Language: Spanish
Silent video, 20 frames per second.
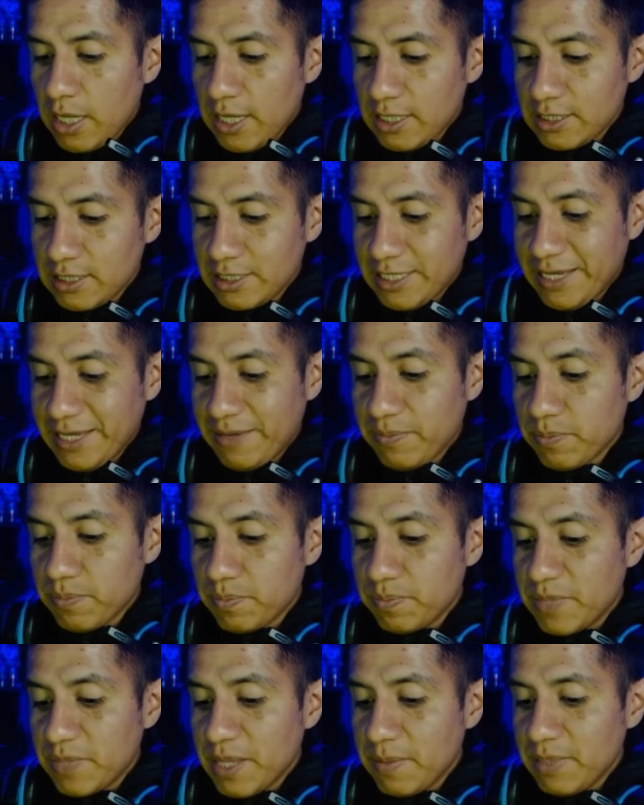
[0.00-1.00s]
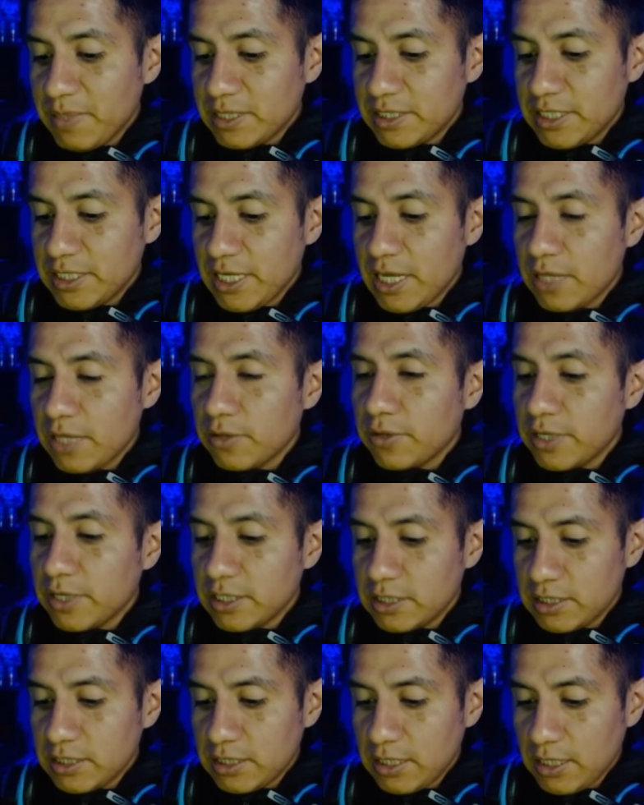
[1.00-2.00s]
Este, demasiado
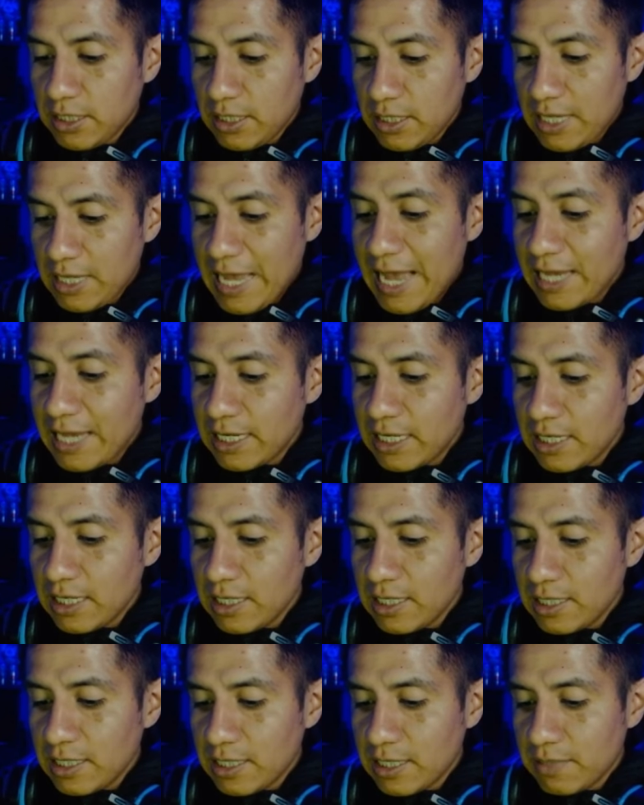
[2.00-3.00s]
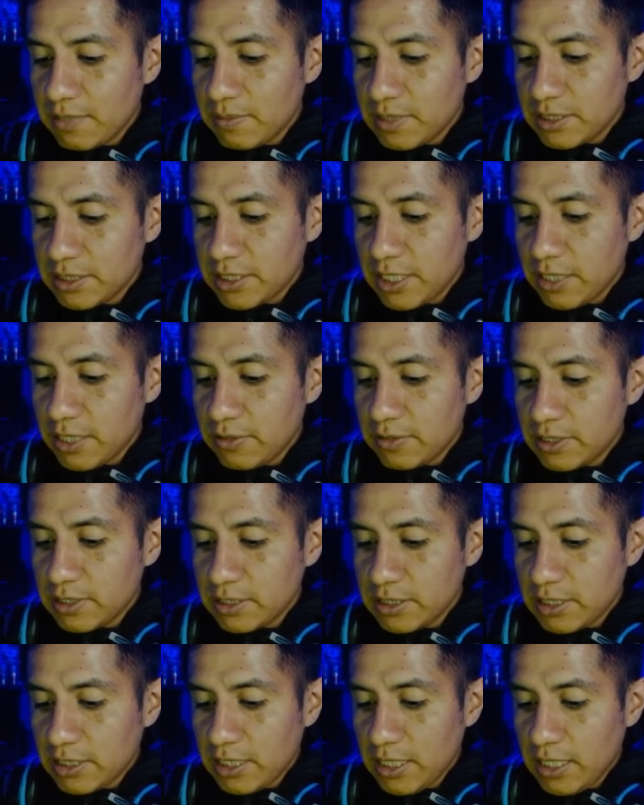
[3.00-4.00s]
este, ágil, demasiado
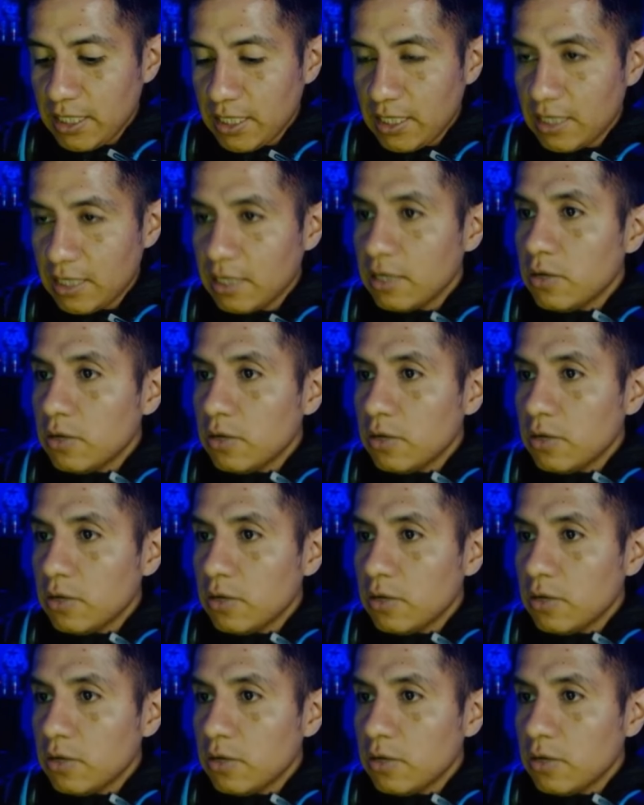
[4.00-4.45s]
este,